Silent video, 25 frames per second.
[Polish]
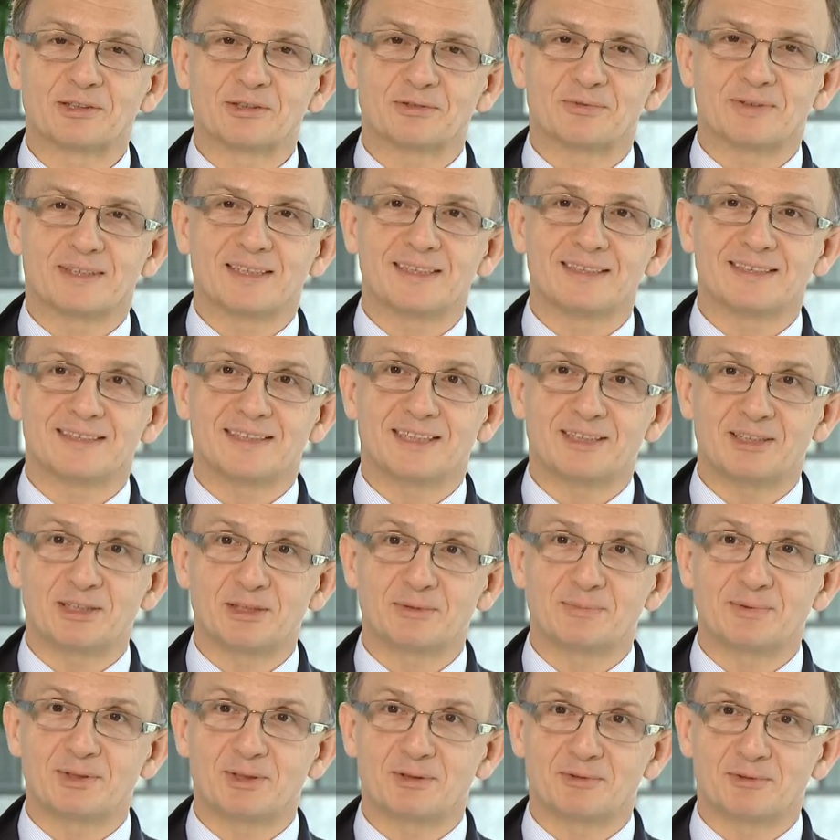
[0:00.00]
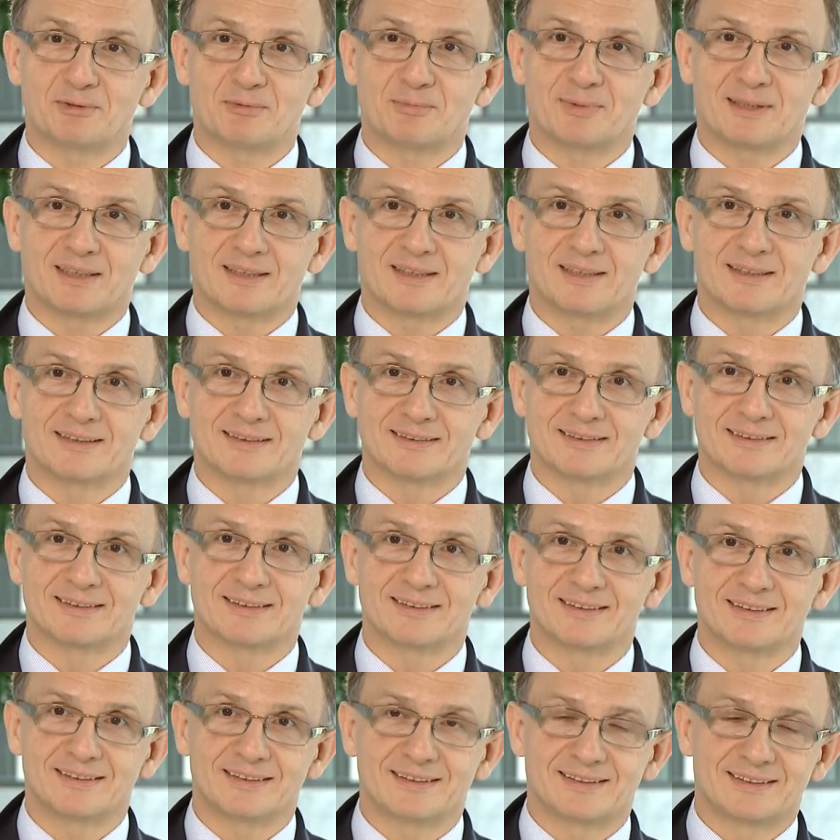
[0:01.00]
Konferencja Izby Domów
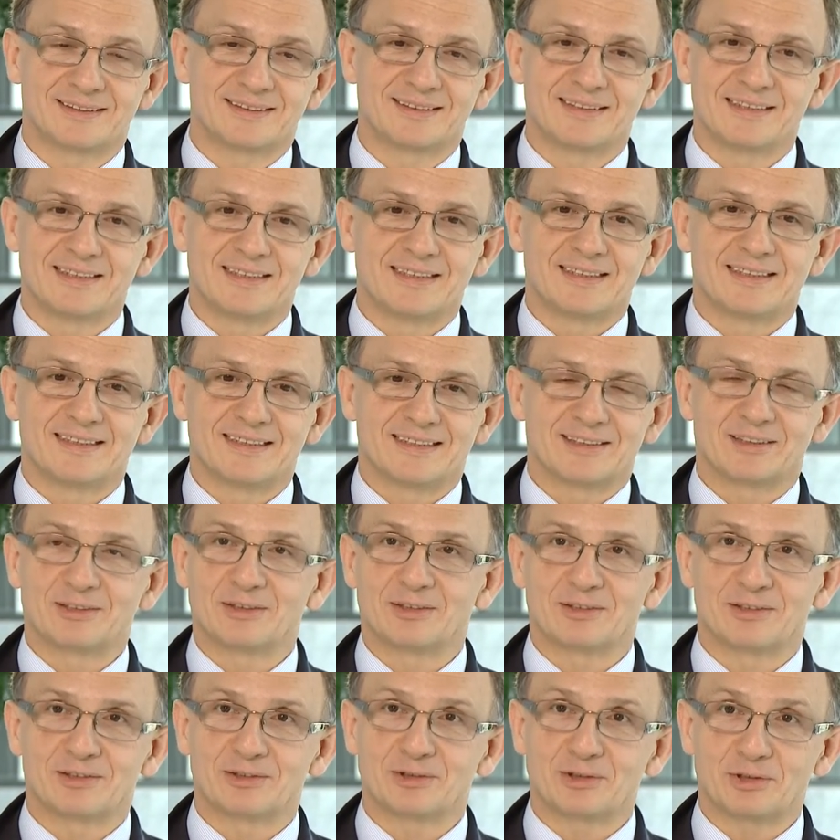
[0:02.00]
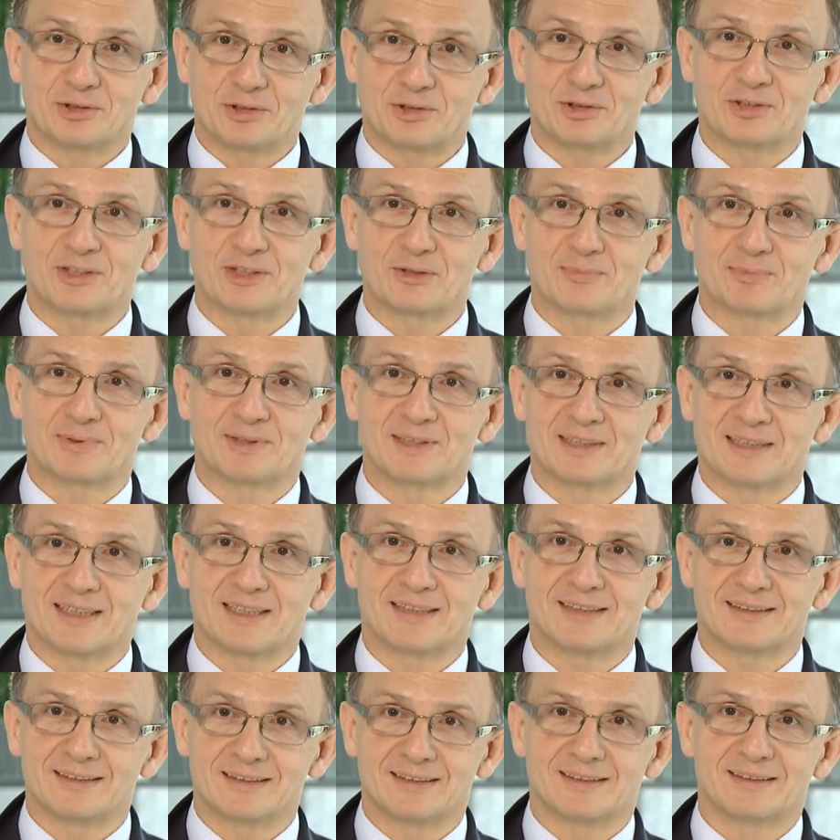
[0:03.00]
Maklerskich to doroczne
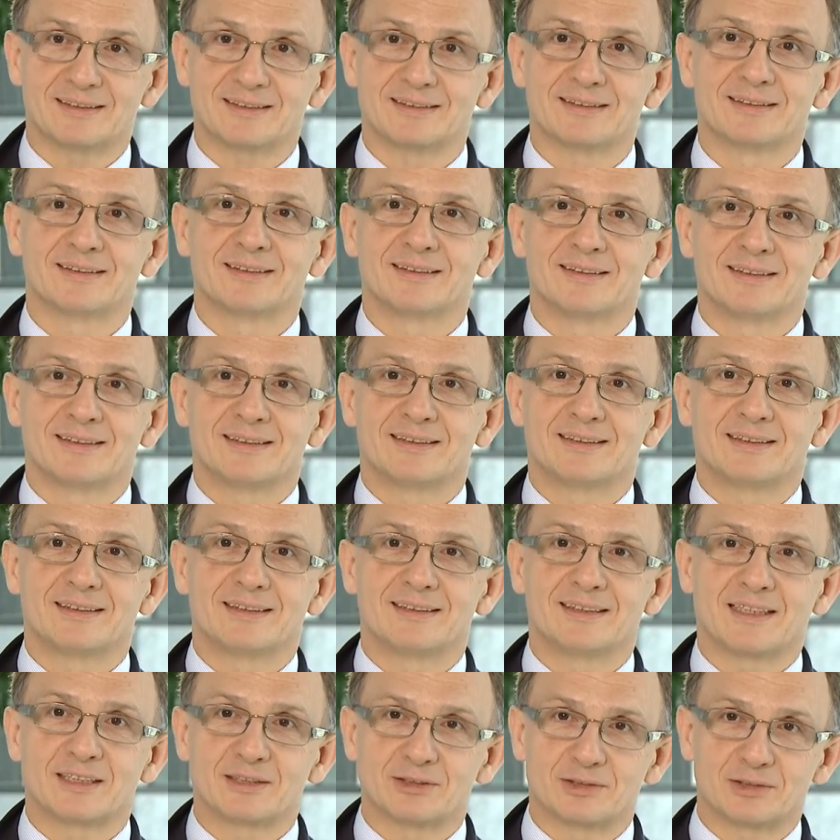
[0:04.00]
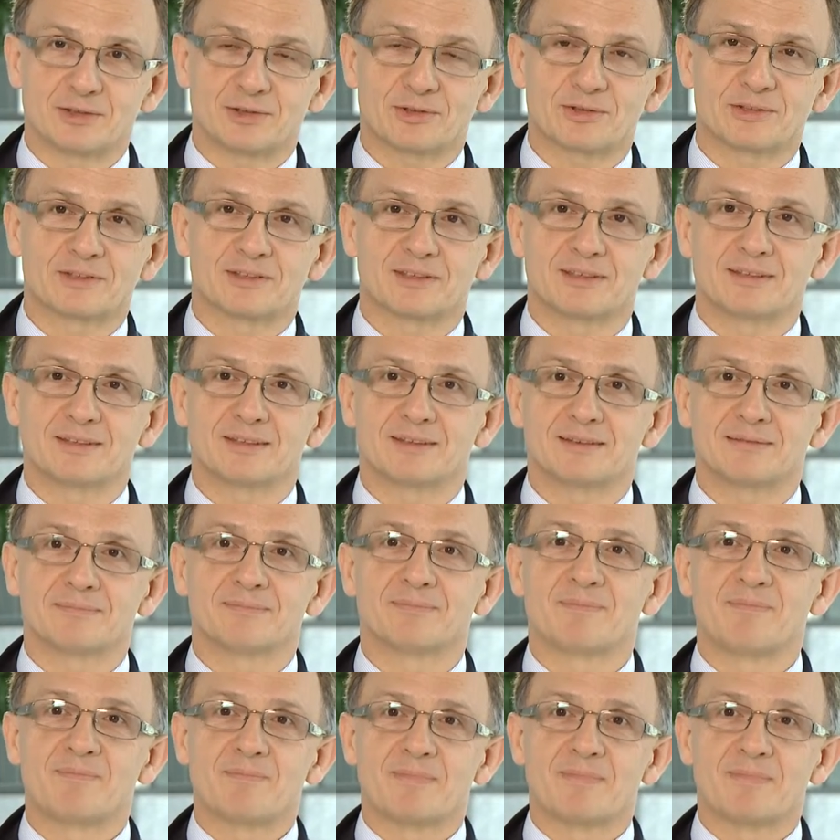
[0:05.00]
spotkanie nadzorcy,